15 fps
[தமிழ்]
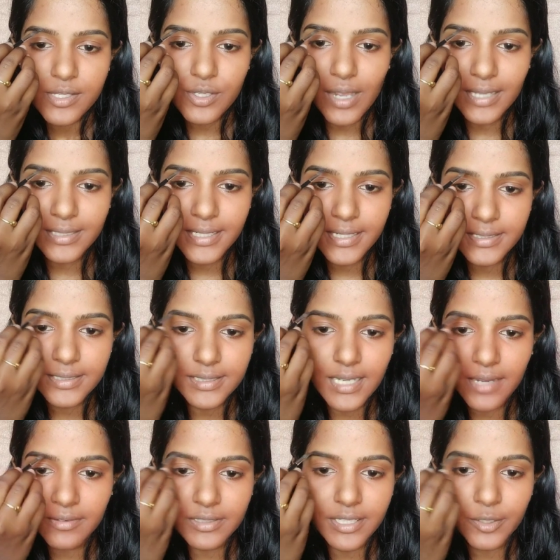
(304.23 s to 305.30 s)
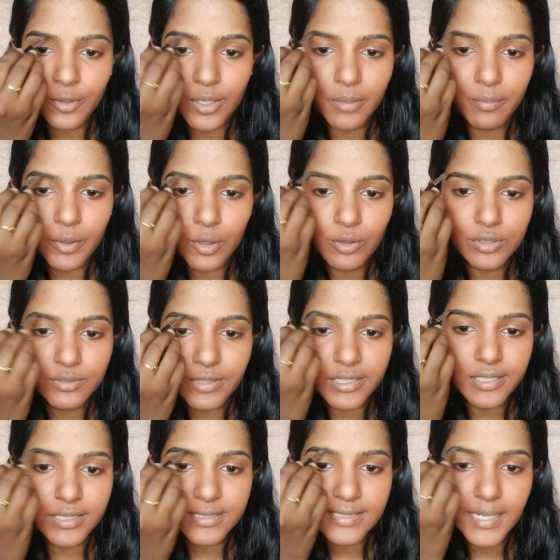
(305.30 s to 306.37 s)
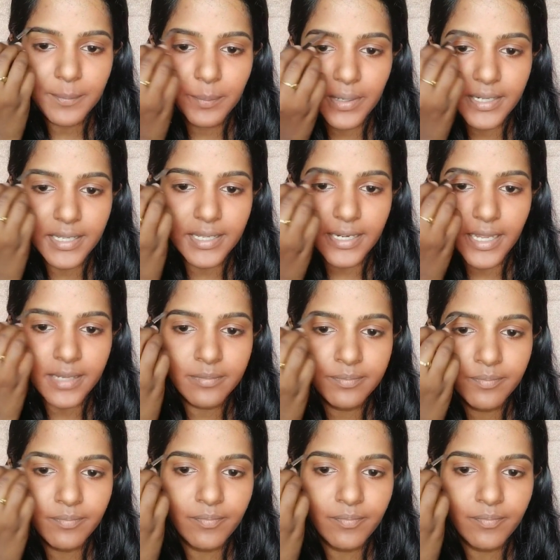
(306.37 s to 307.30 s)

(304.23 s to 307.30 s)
ஸோ அதை எடுத்து நான் வந்து என்னோட ப்ரோஸ் வந்துட்டு செட் பண்ணிக்கிறேன்